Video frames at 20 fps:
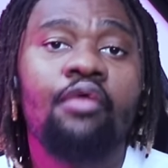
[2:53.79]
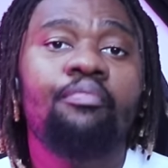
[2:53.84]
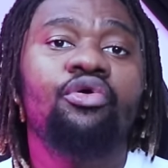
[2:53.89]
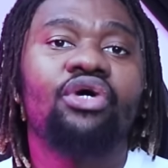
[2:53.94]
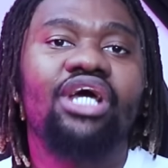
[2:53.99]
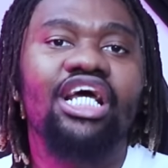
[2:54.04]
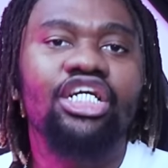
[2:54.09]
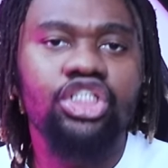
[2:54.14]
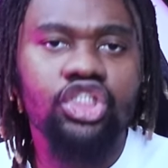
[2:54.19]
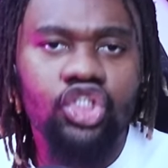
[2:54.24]

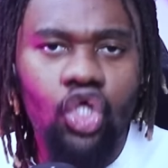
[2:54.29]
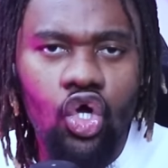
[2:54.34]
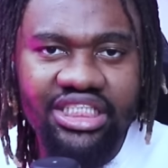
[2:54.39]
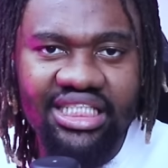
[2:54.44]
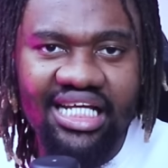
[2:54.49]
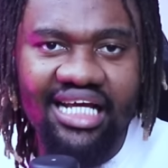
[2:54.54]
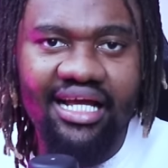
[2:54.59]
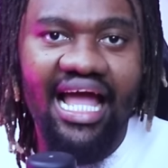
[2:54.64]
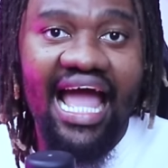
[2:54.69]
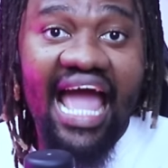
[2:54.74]
Por
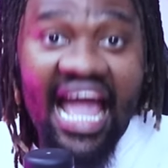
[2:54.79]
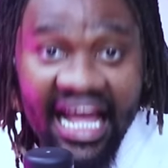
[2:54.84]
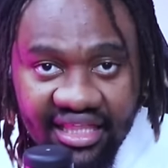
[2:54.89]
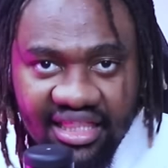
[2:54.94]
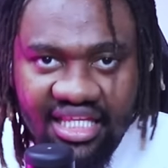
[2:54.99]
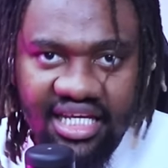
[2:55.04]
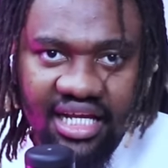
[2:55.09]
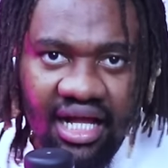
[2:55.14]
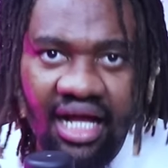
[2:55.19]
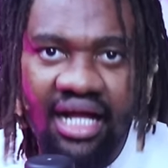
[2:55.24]
questões de
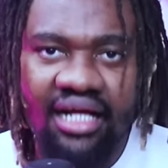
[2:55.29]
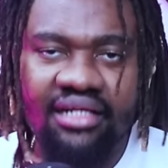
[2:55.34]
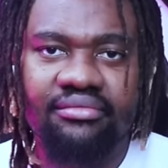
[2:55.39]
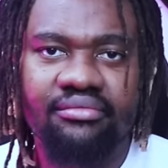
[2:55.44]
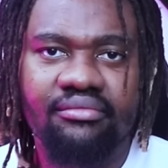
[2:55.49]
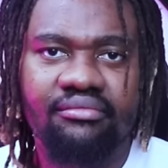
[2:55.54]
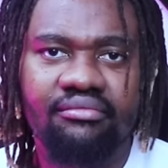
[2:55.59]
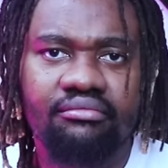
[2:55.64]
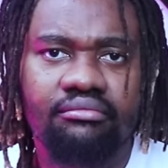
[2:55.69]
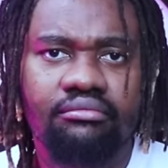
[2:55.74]
ética,
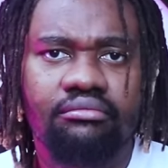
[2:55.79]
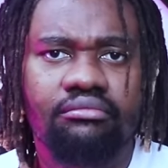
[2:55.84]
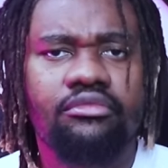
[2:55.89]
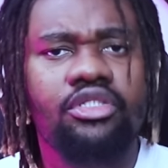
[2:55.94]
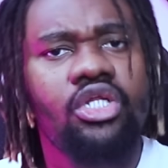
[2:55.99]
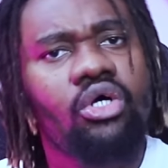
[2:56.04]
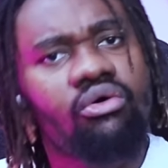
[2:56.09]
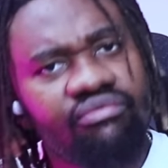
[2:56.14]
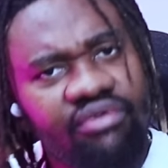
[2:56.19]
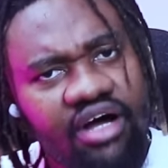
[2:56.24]

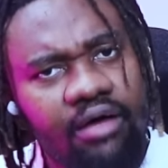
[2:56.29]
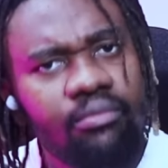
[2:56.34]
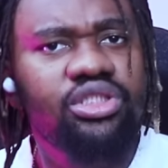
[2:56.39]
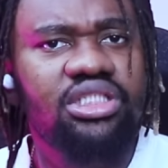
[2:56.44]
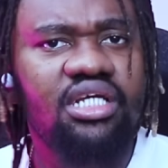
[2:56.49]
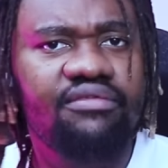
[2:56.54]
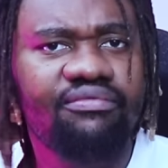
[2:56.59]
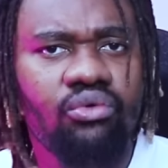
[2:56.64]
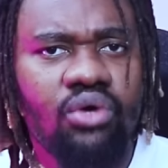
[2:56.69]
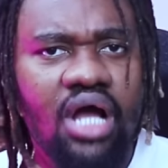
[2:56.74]
não
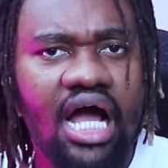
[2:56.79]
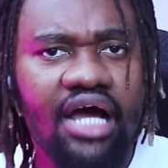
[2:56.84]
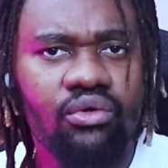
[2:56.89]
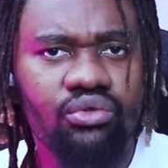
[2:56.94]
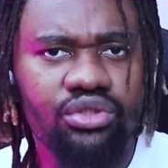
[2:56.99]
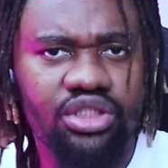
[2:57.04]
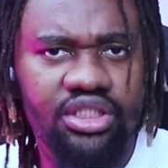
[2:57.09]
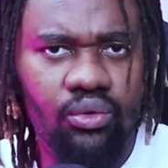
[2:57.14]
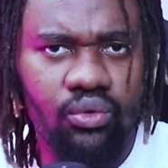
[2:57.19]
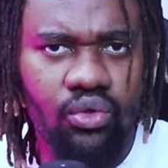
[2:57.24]
vamos divulgar
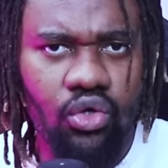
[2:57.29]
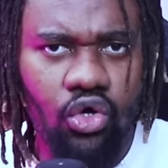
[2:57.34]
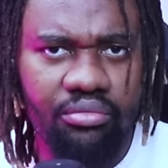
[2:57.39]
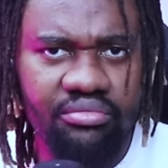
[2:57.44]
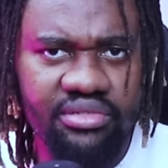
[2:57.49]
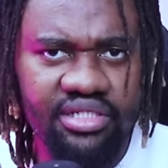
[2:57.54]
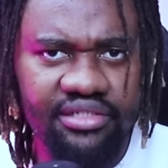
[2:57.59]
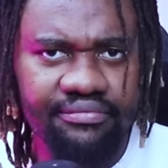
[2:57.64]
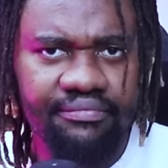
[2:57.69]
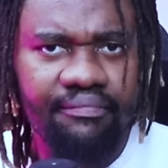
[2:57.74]
o seu
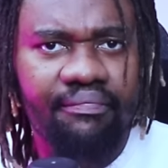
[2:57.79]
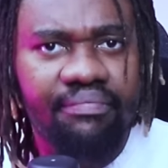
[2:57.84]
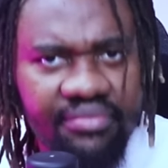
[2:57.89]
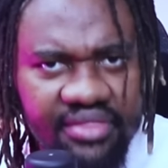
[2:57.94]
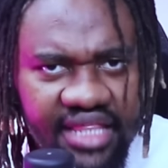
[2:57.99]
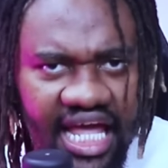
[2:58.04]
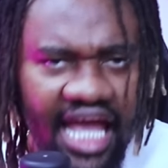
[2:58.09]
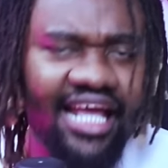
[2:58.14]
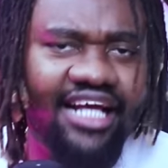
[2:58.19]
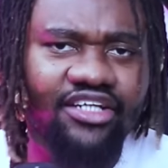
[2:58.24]
nome,
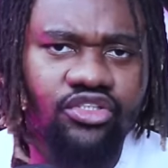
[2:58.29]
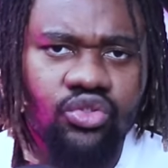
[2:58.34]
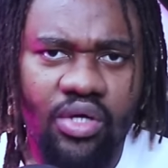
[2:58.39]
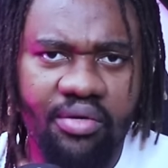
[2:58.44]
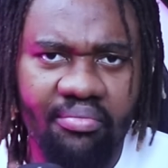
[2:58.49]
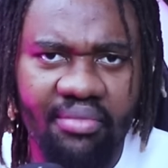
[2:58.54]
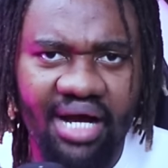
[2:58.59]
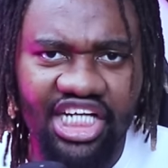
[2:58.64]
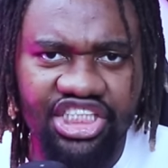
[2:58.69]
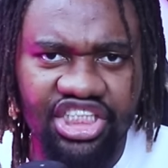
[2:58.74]
nem a
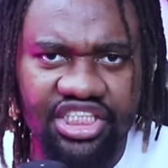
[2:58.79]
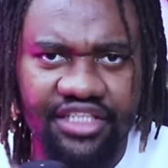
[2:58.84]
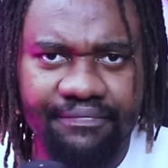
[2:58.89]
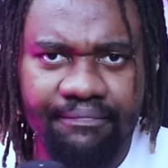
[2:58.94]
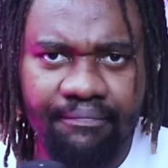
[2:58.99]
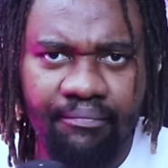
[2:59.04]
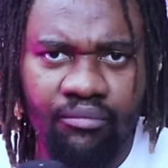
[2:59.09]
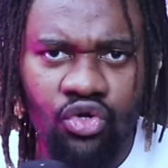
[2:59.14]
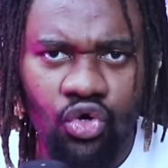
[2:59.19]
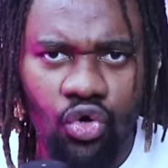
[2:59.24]
sua imagem,
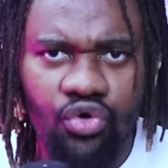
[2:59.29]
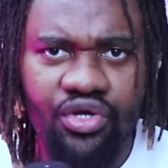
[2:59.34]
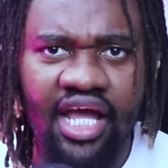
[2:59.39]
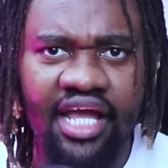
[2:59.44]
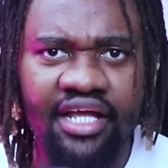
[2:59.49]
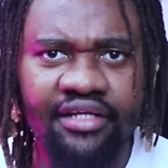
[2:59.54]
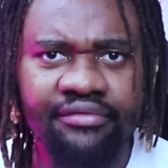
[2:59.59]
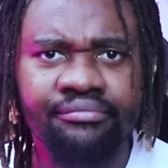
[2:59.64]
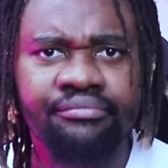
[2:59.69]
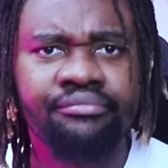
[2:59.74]

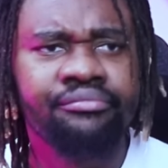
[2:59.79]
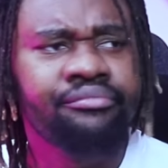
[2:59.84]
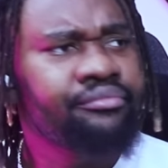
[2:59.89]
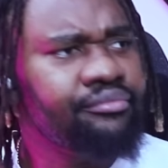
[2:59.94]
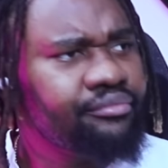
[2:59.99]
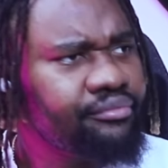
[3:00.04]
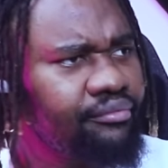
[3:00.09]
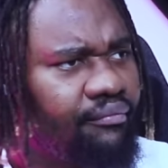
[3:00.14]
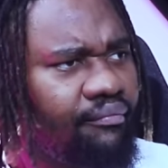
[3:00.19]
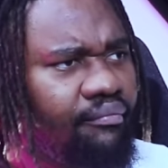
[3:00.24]
ok?
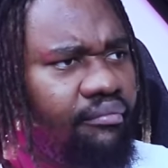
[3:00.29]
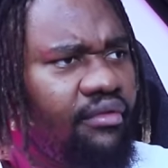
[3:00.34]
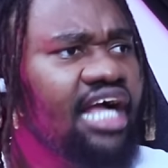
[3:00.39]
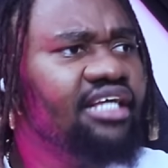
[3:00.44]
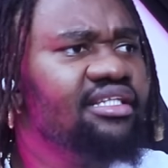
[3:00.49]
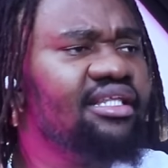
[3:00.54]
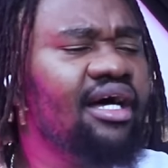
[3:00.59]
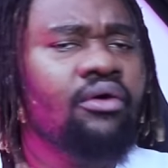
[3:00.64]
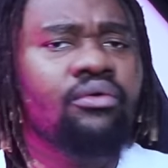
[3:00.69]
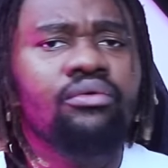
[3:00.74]

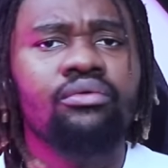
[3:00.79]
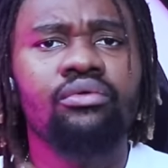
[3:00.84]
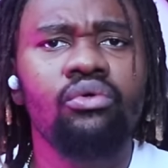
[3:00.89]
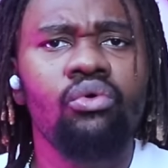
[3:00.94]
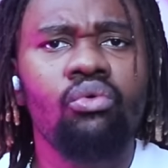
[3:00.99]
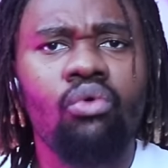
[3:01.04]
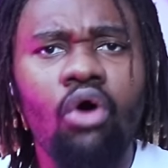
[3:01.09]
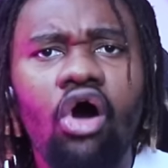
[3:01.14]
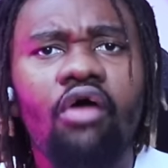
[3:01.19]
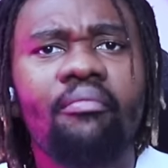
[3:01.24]
Então,
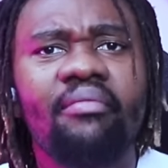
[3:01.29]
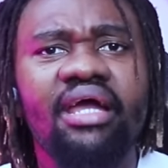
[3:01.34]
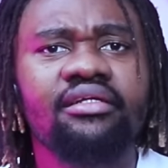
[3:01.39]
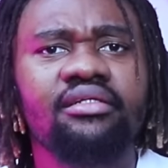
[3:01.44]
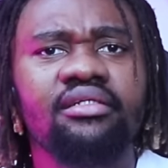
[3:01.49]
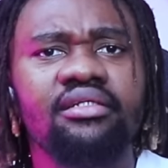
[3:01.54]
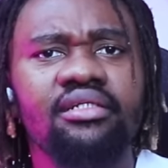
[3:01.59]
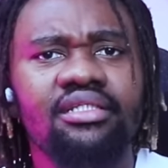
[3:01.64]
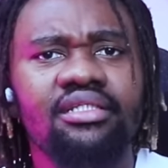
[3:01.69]
o homem